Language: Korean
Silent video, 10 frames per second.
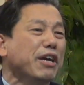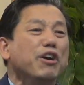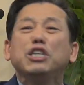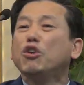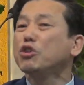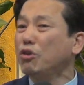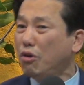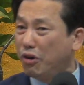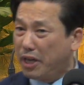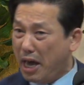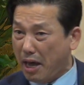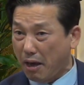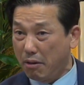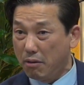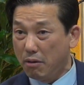영이 들었어요. 거기에.
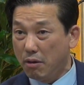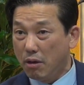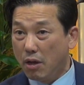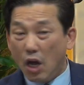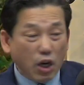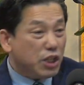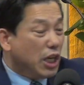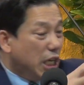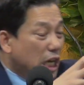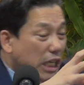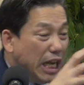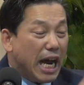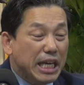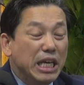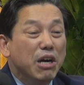그래서
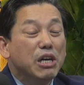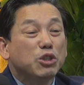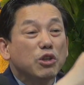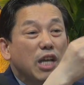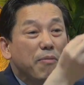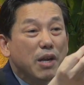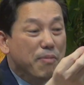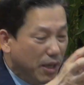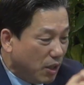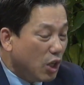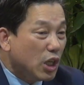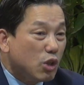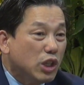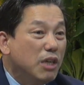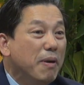이 영을 쫓아버리면
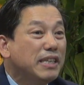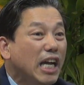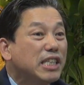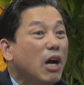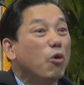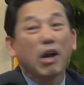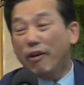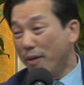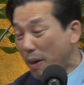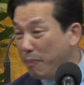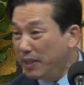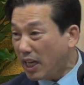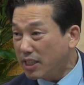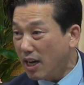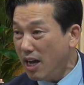2번 타자가 올라와요. 몇 번
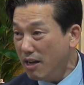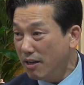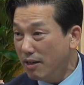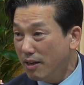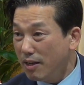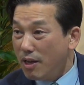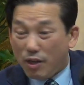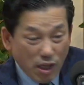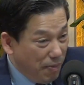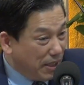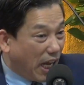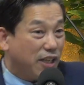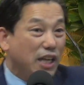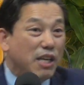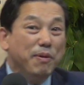타자가? 2번
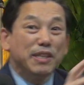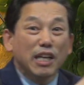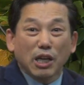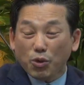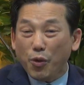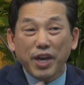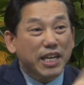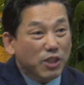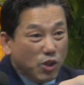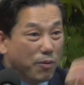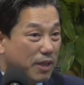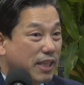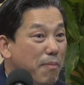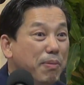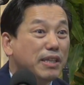타자 또 회개해서 또 보면
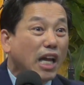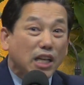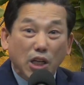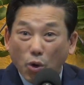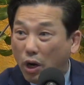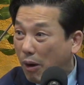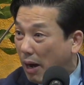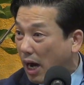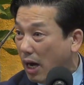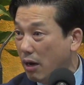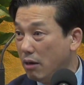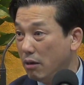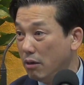3번 타자가 또 올라와.